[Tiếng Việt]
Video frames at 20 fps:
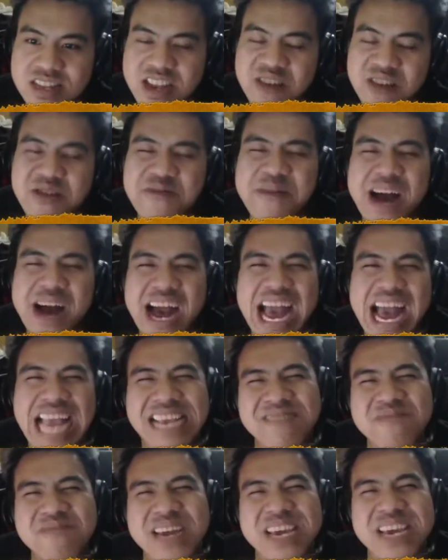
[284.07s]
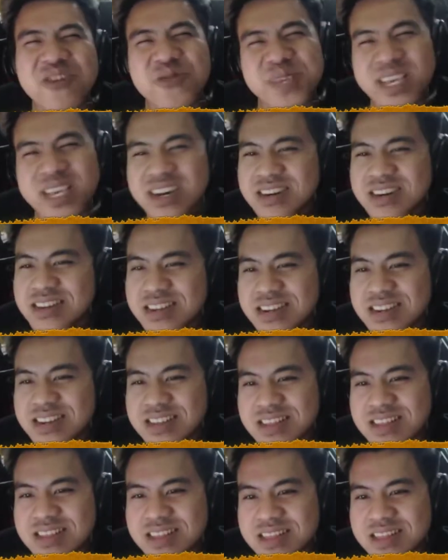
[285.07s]
nếu như mà anh mà yêu sơn
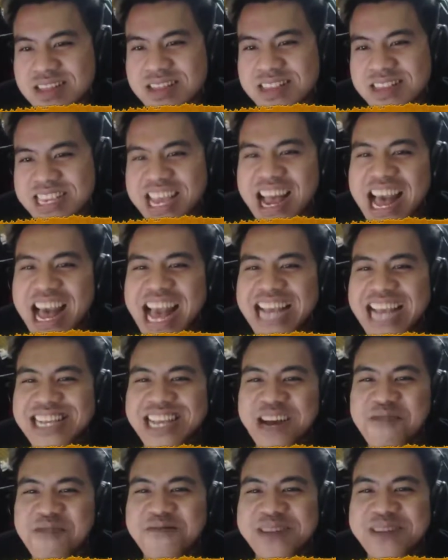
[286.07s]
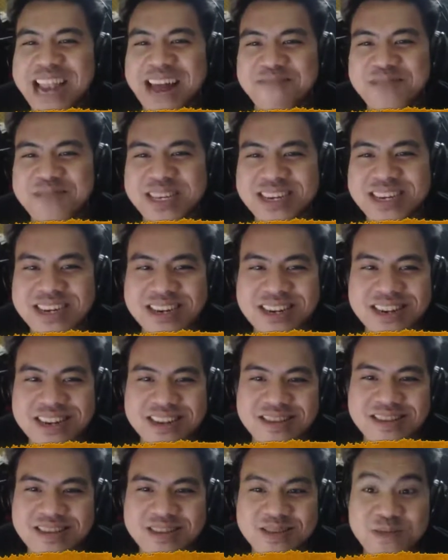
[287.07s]
chắc anh sẽ không vừa làm sơn
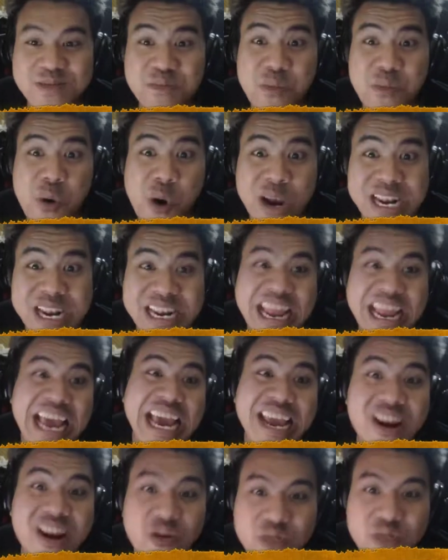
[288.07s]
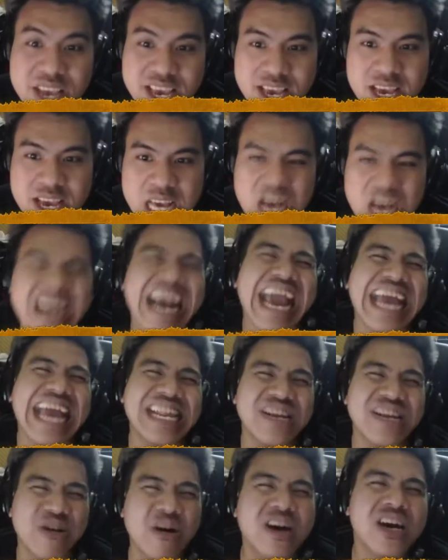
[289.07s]
buồn thế đâu nhỉ nghe
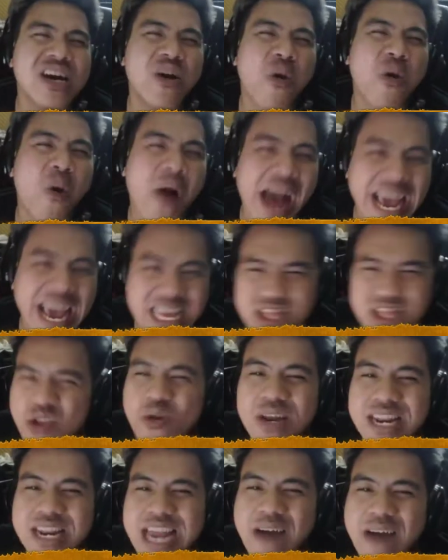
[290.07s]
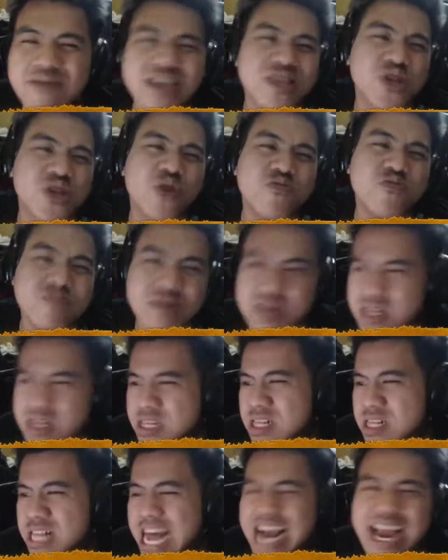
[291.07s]
thì nó hơi khoai tôi thì đéo giờ dùng
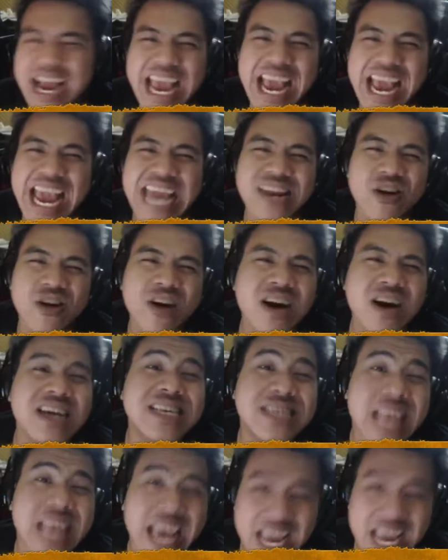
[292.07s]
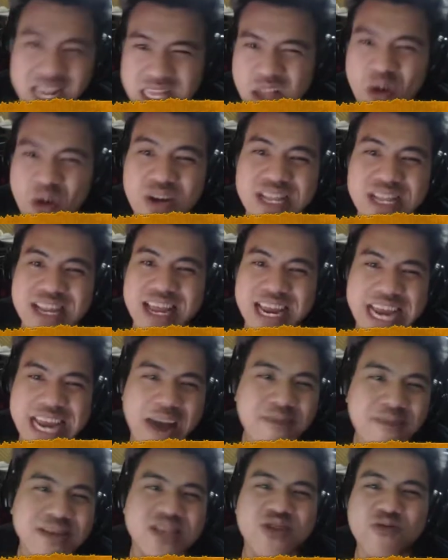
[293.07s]
à nghe nghe thì nó hơi xến tôi thì lại
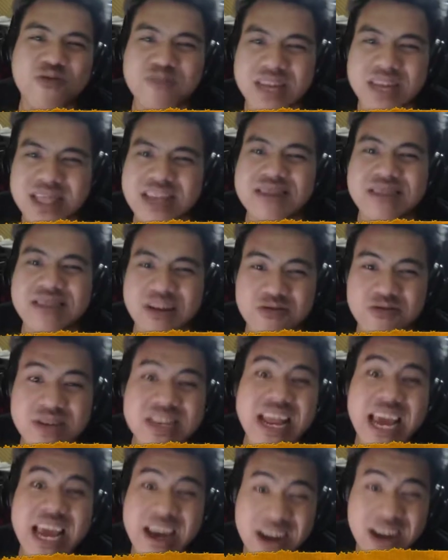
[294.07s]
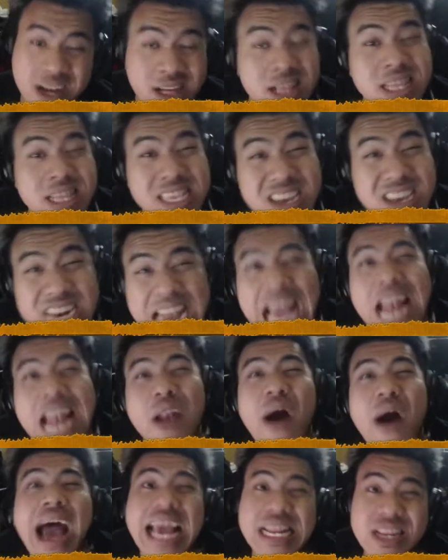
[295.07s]
đéo giờ dùng cái từ kiểu như thế mà nhưng đại
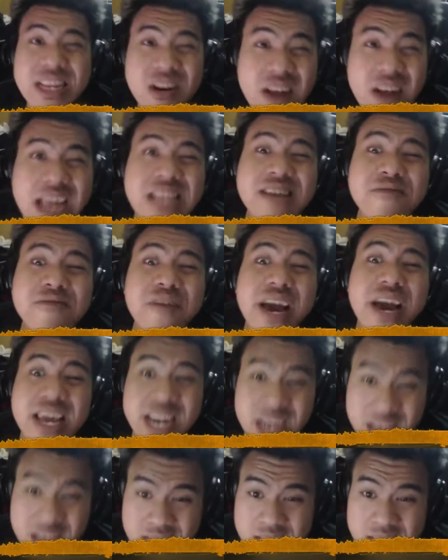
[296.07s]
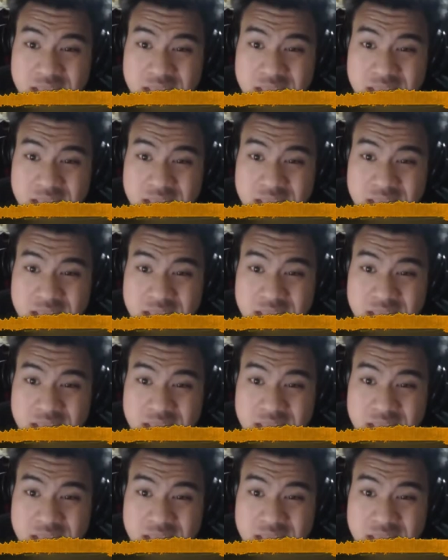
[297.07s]
loại thì nó là như vậy đấy